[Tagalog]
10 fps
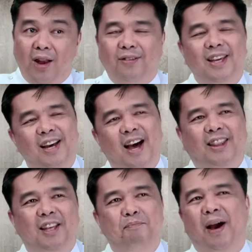Ano? Yan ang
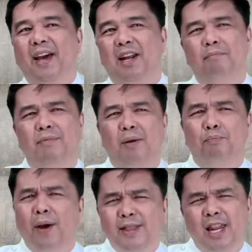ating pakiramdam.
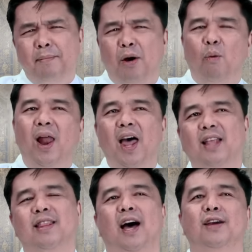Pwede namang wala
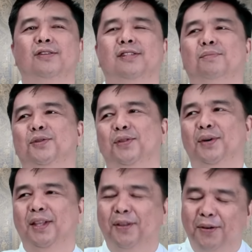tayo sa
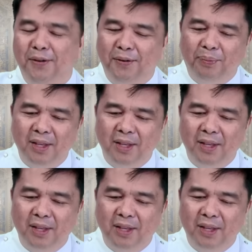mundong ito. No?